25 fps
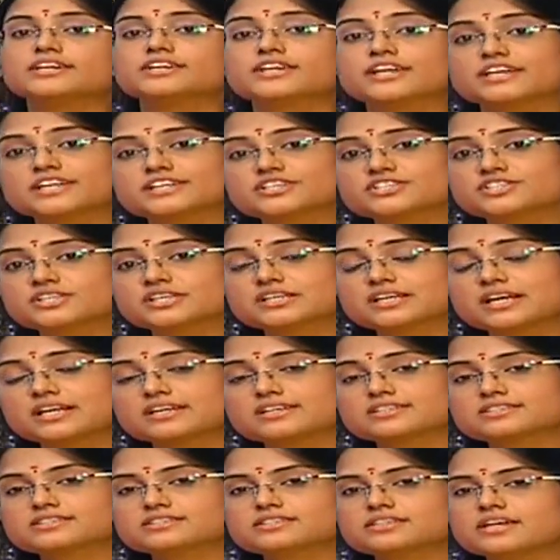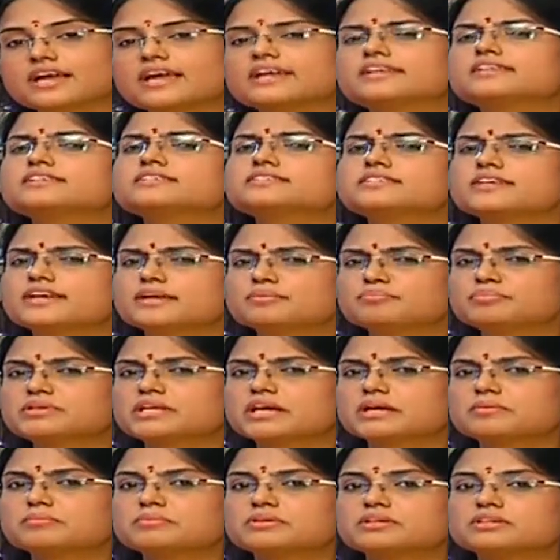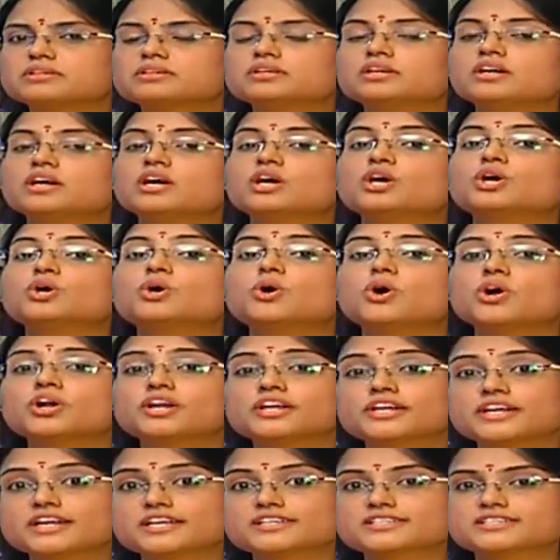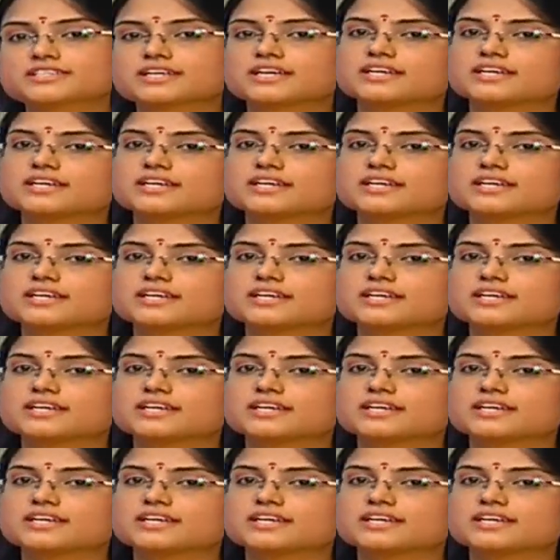ట్రెడిషనల్ కలర్స్ అట్ ద సేమ్ టైమ్ కాంట్రాస్ట్